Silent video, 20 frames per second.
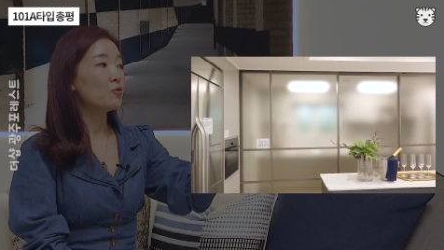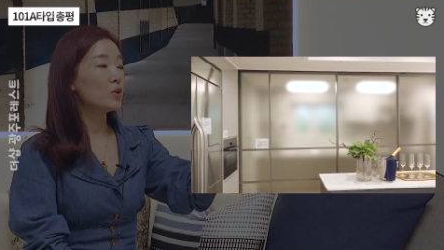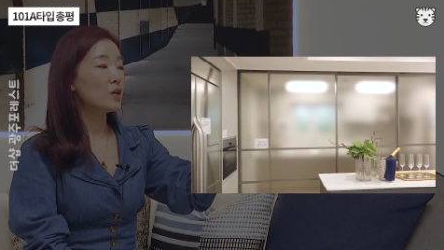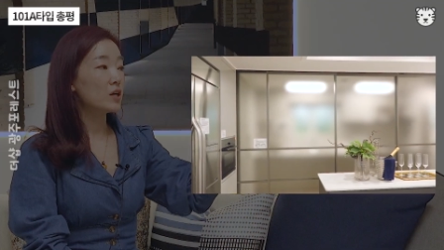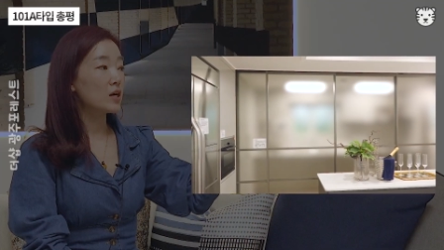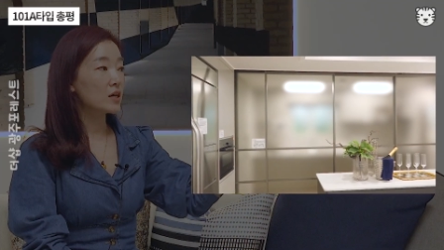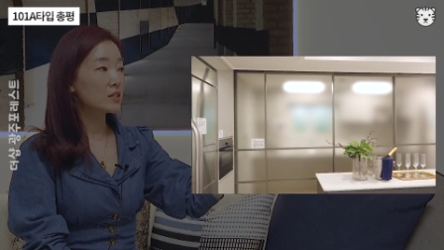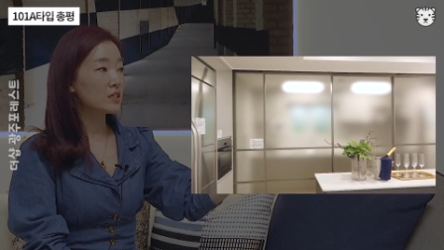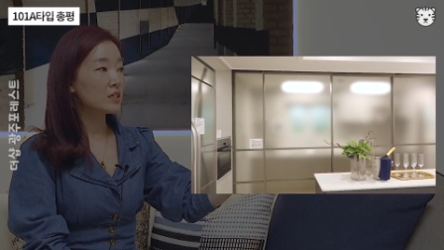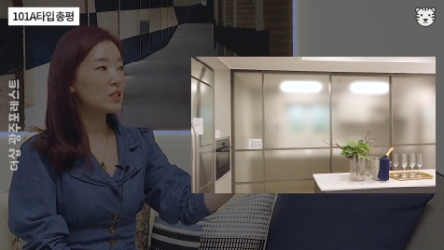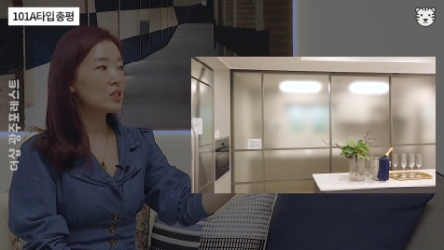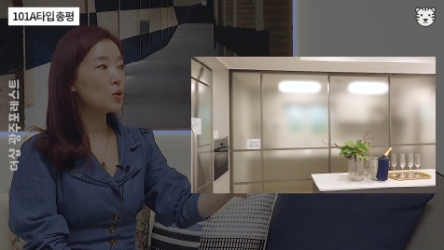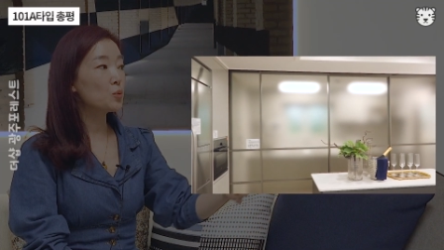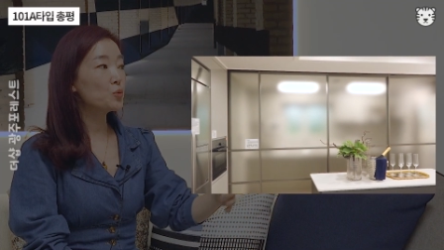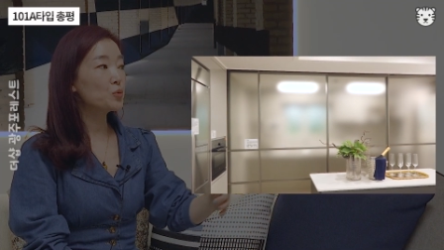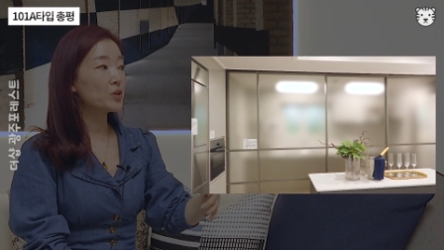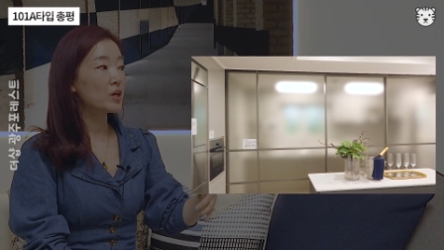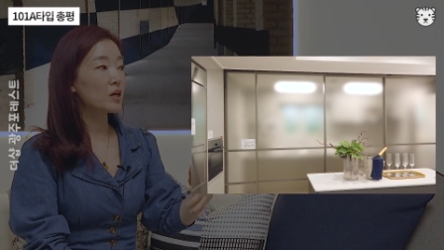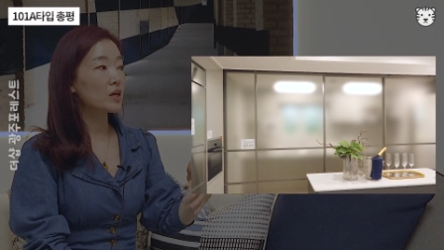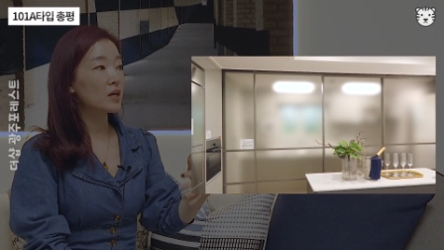우리가
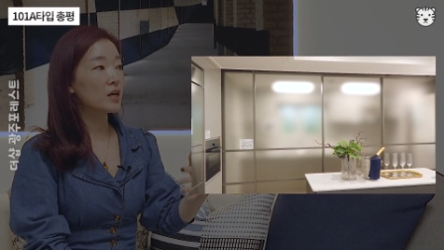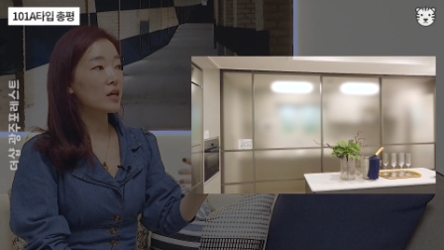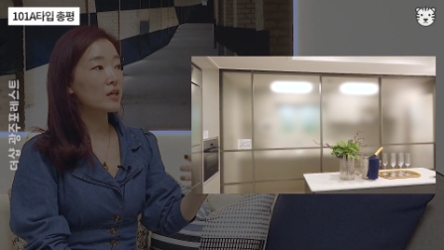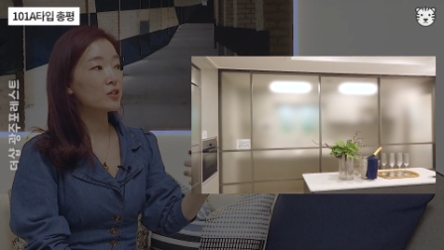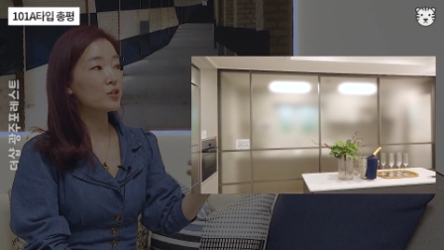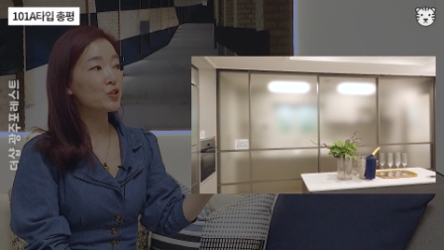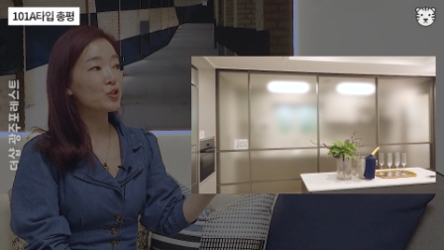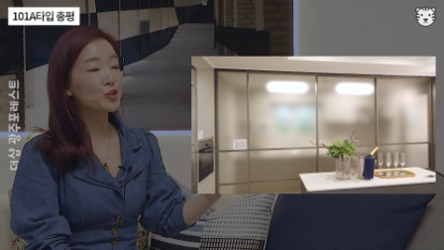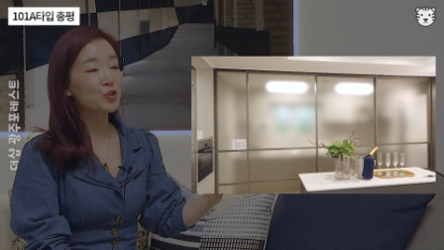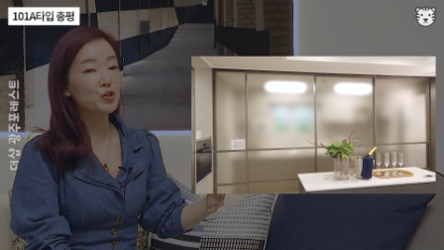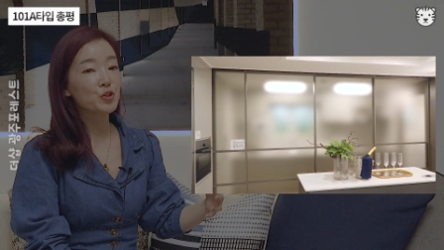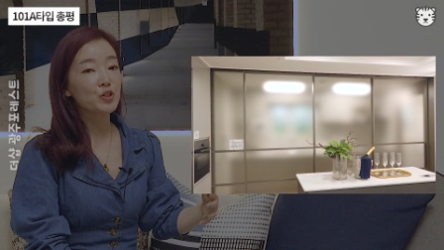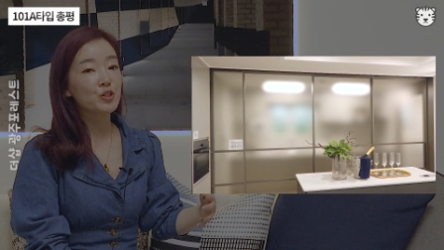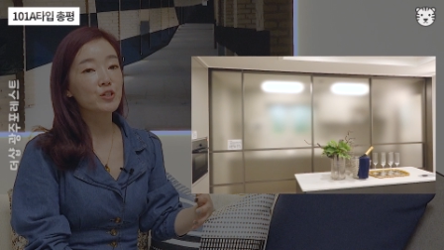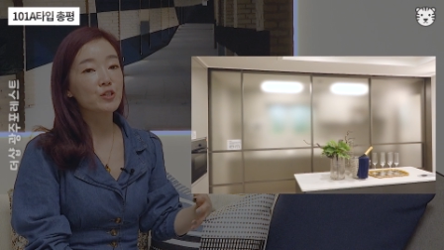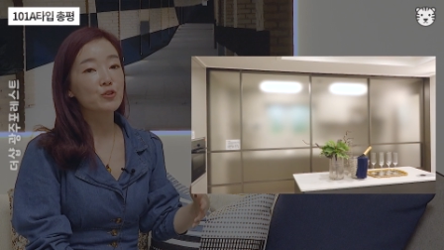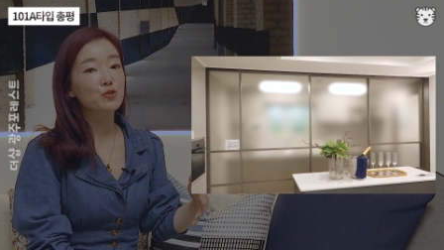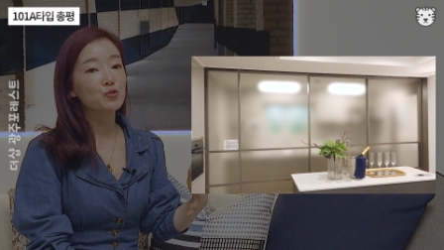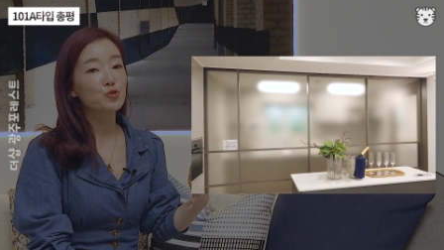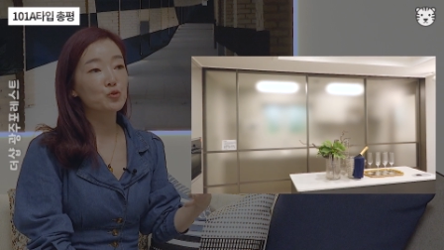지저분하게 쓸 수
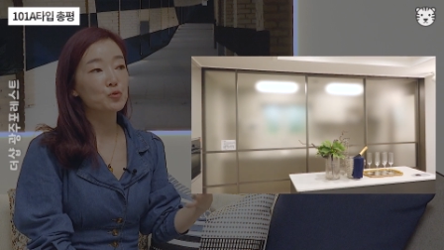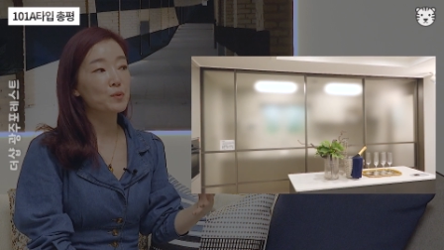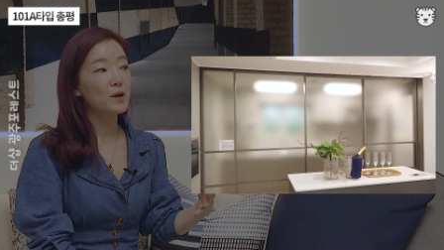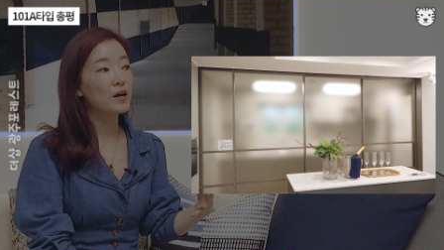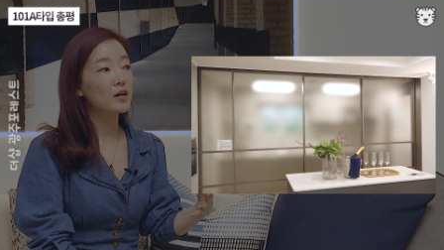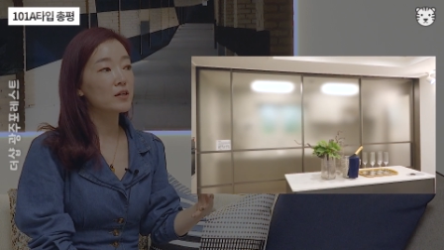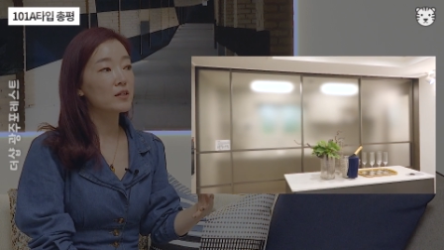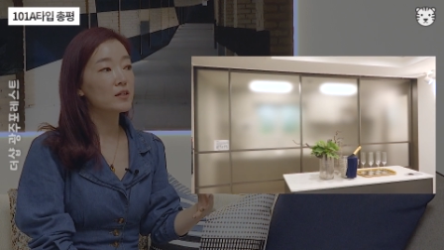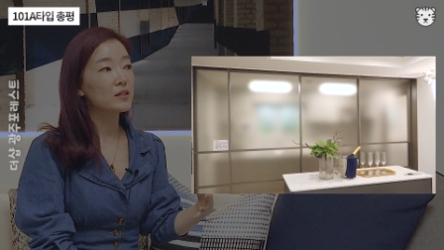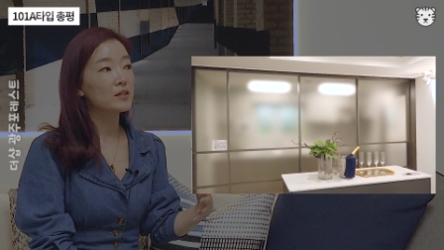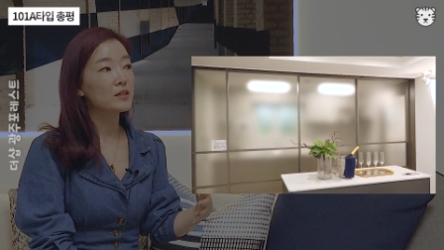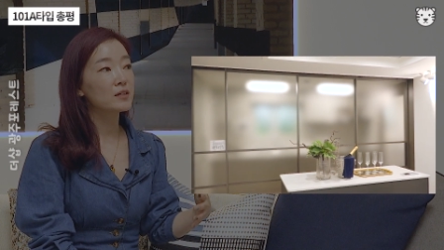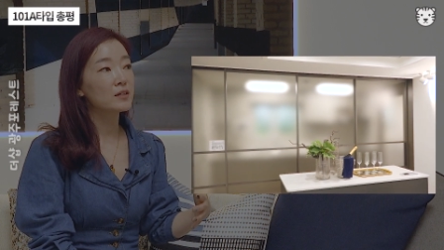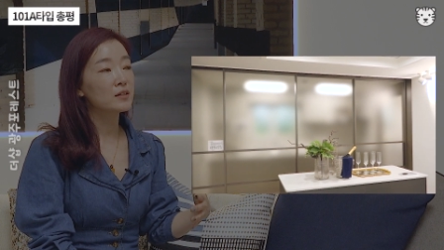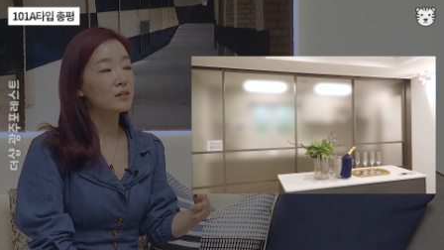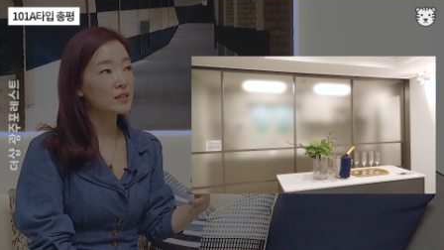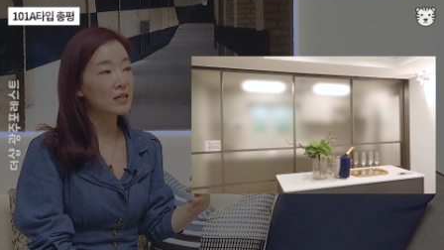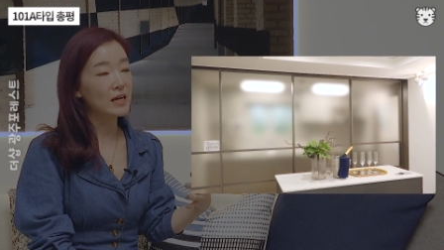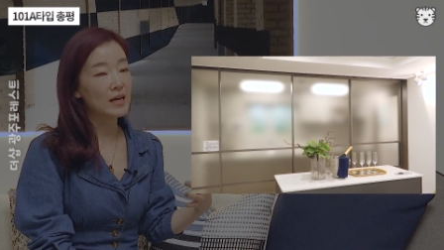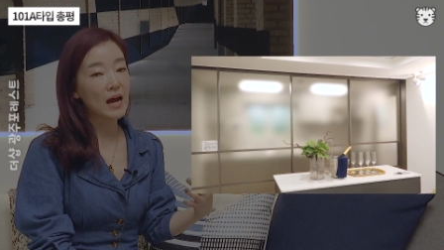있는 주방을 그냥